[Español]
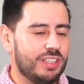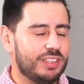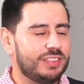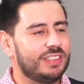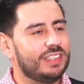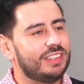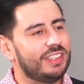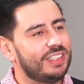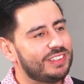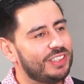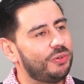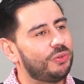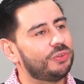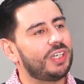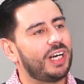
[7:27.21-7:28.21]
si te tienes que
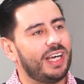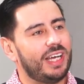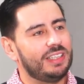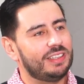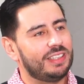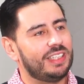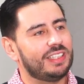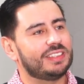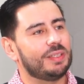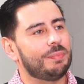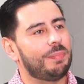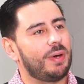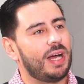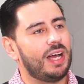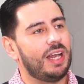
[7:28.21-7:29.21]
encontrar gente que
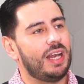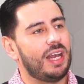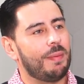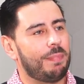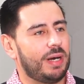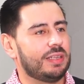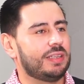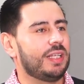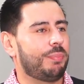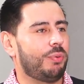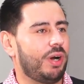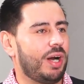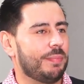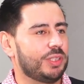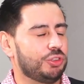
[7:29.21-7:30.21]
sepa la parte de
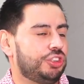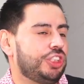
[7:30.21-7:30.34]
programación.